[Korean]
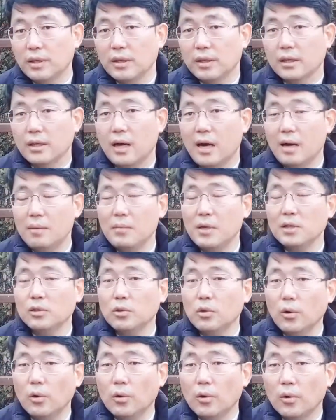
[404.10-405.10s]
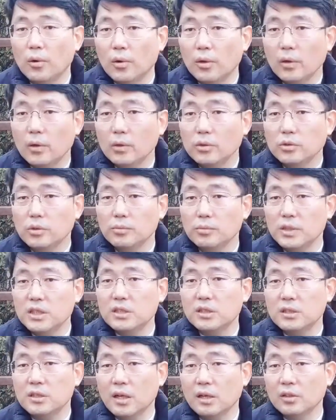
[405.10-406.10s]
그러니까 아마도 좀
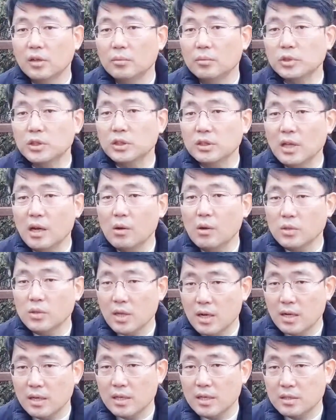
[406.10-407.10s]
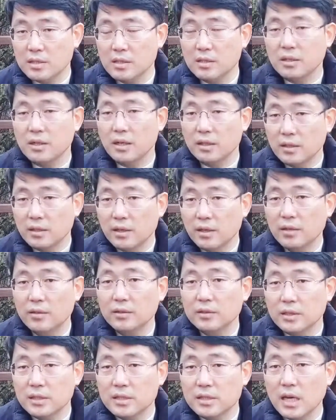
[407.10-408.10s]
리스크가 너무 크다고 생각했을 것 같아요.
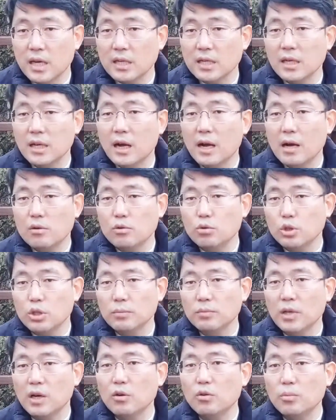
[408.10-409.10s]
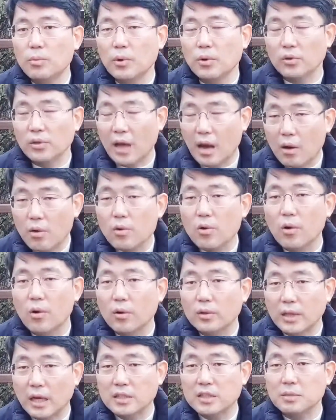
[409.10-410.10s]
자기가 국힘당 후보로 나오고
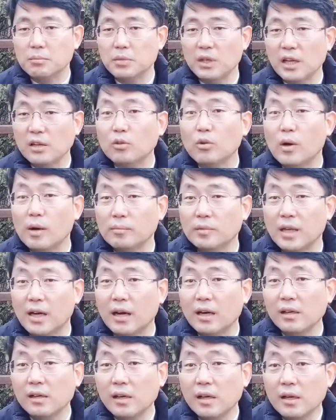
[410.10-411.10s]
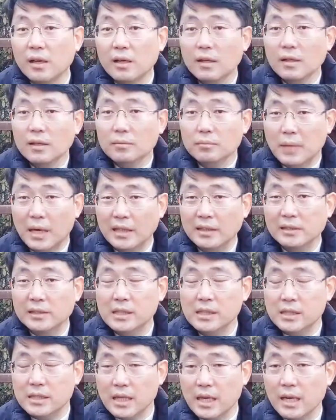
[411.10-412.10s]
당시 미래통합당
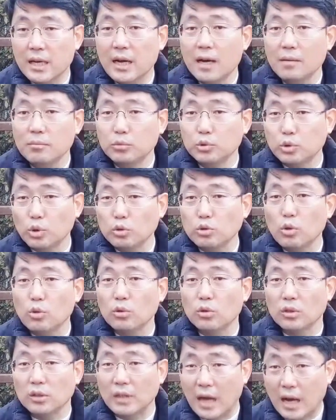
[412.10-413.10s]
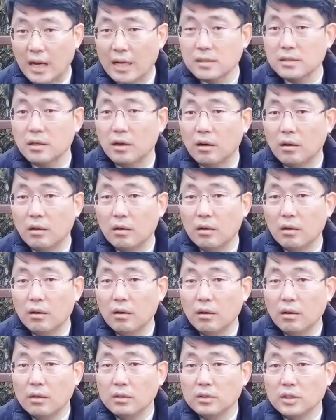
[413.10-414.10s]
만일 제가 무소속으로 나가서
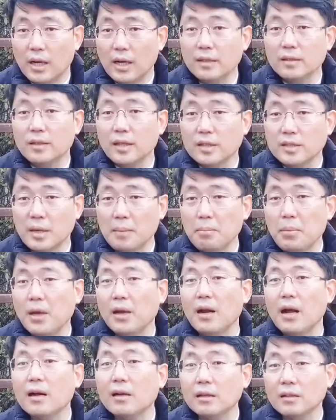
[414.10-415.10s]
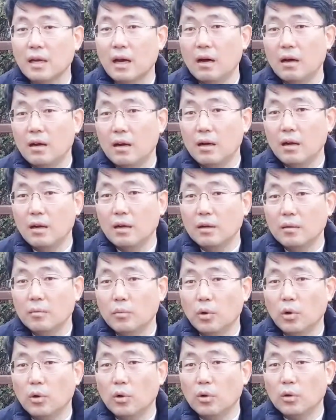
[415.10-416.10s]
저한테 참패를 하거나
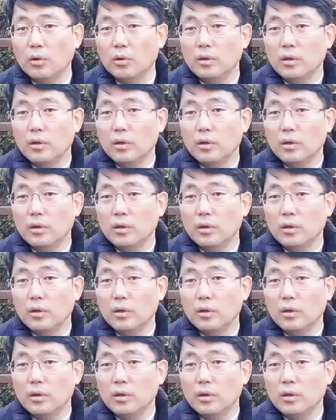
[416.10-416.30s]
뭐